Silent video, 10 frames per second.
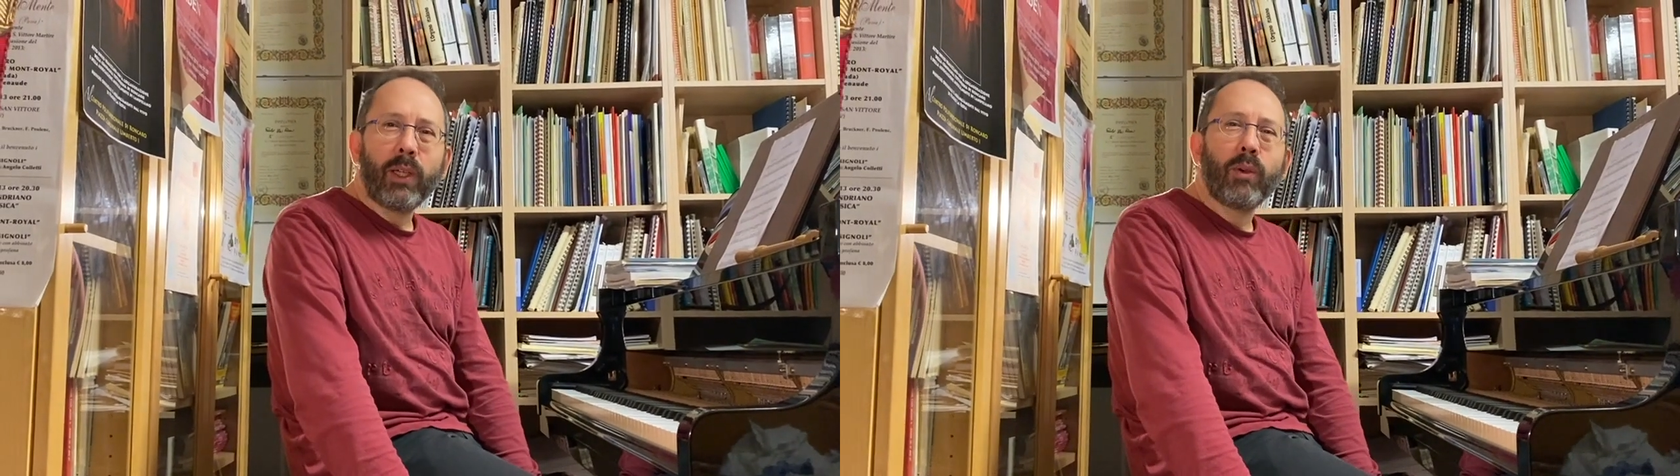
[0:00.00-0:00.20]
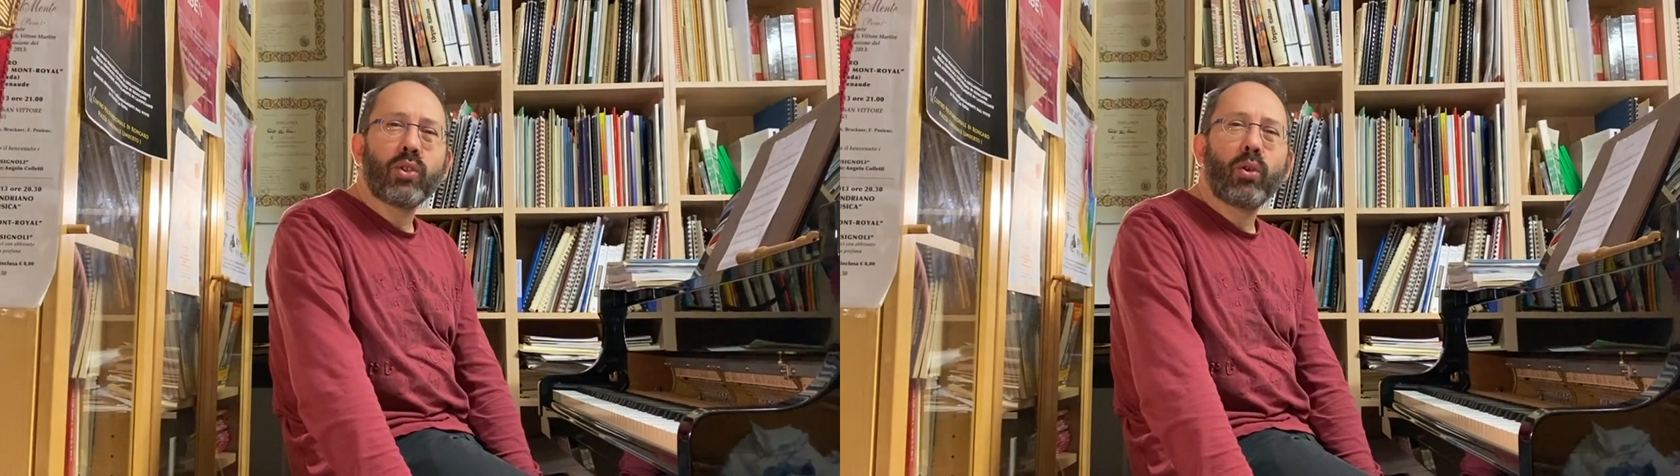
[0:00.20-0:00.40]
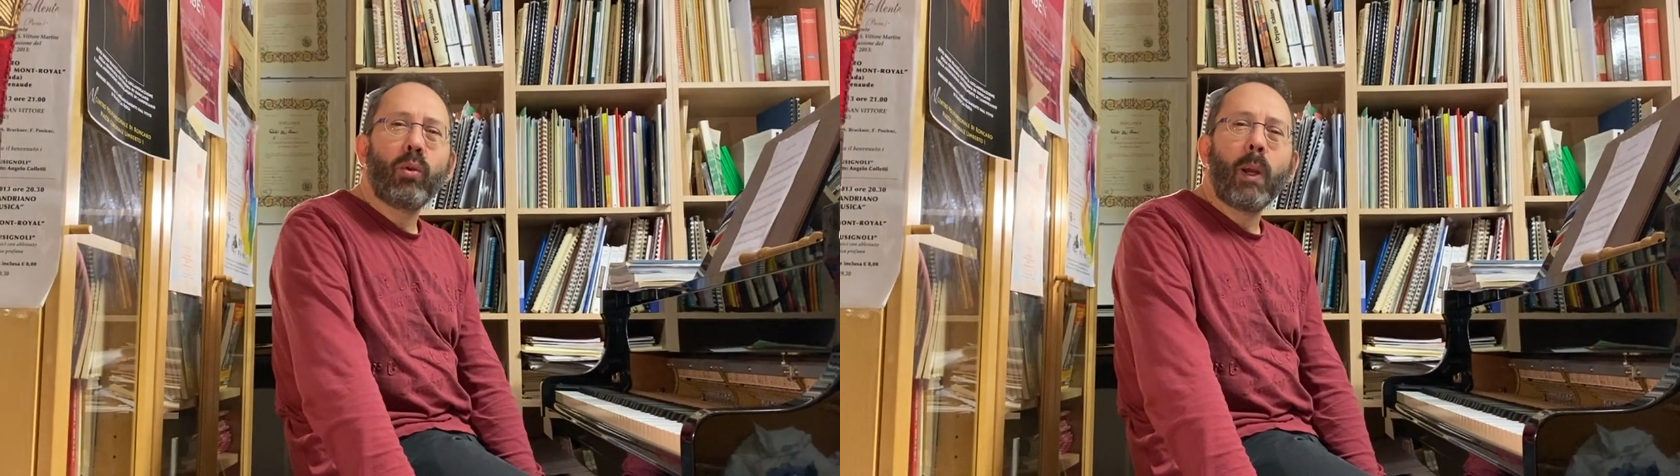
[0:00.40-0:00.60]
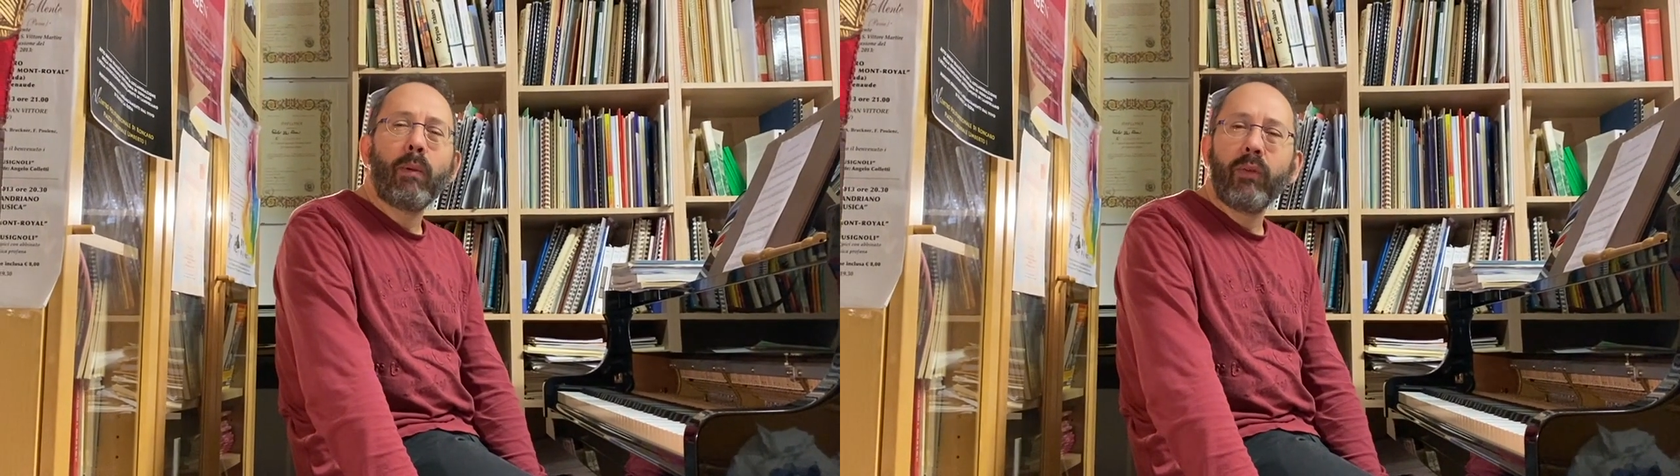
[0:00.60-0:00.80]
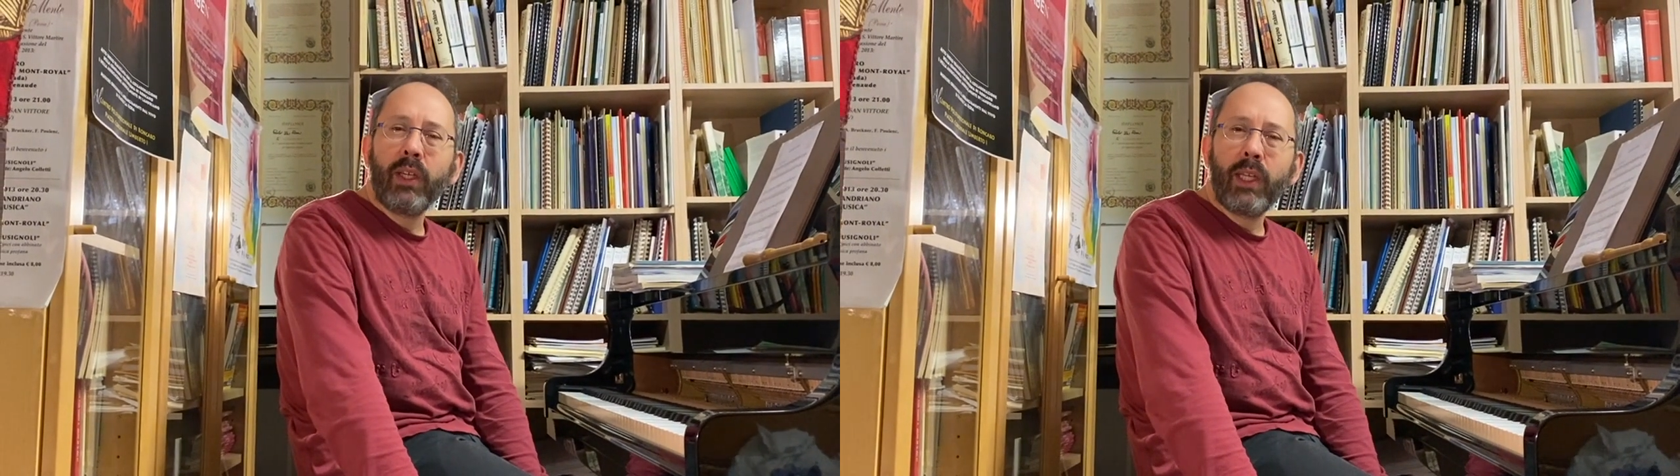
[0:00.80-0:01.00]
a questo
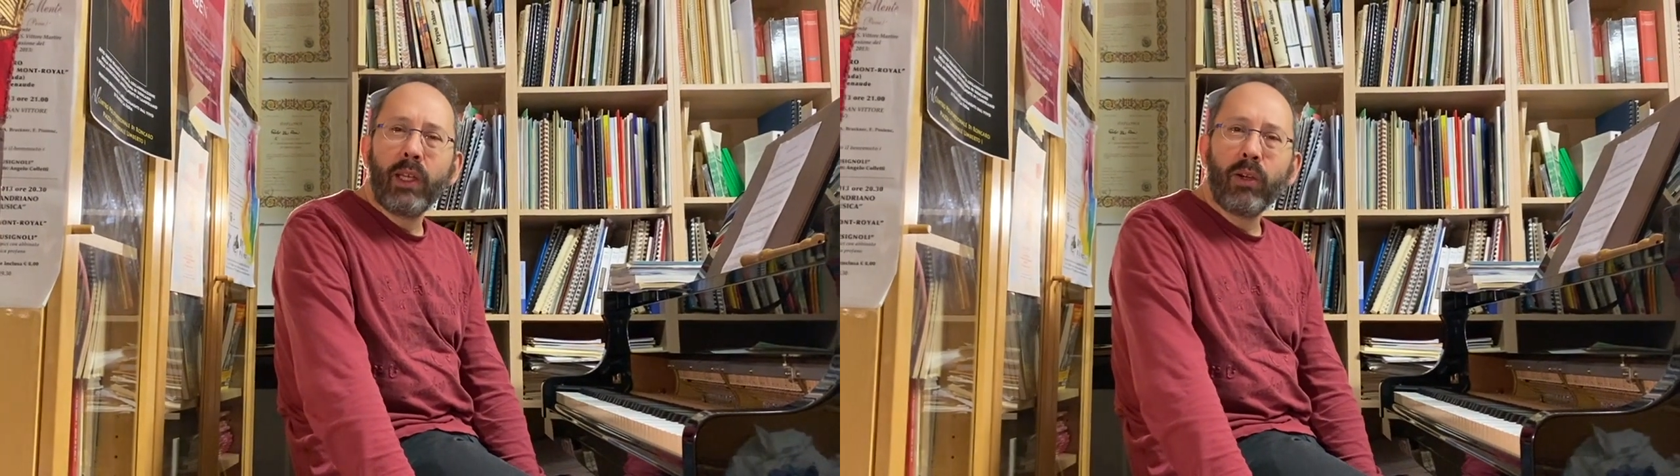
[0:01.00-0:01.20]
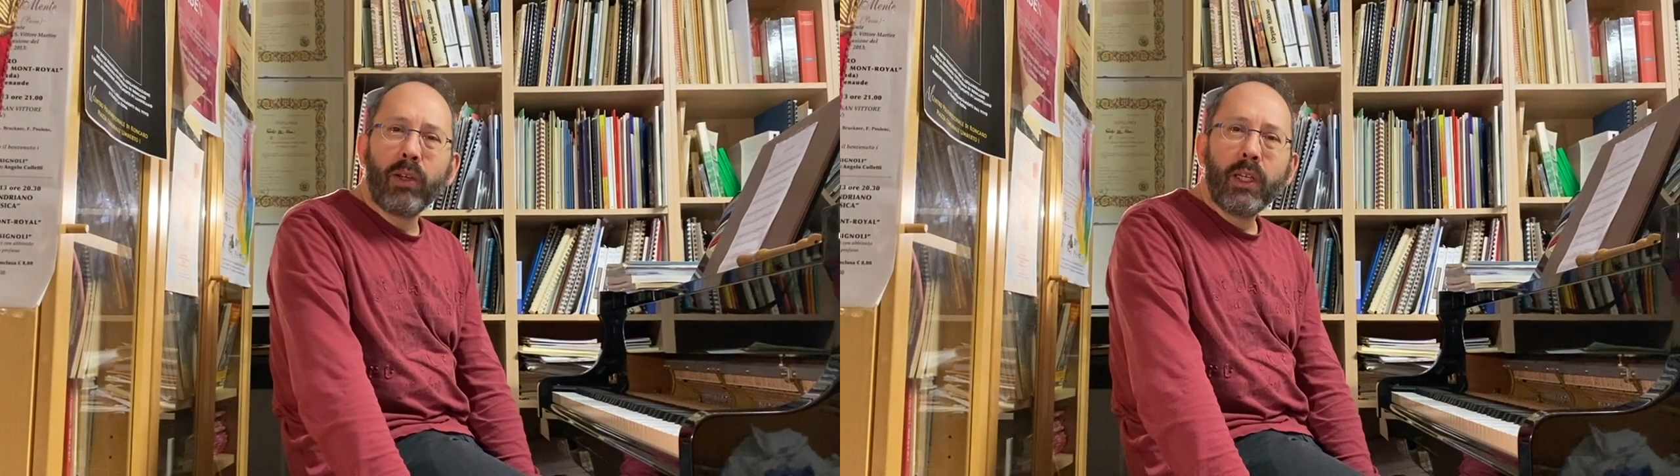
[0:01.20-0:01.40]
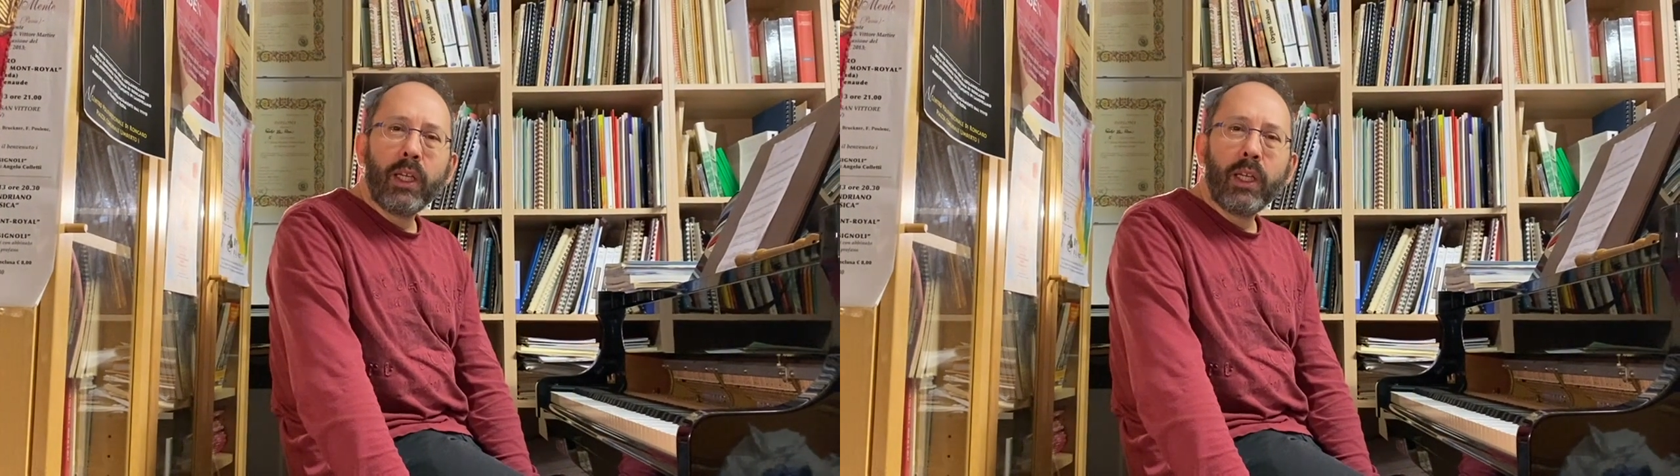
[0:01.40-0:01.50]
nuovo video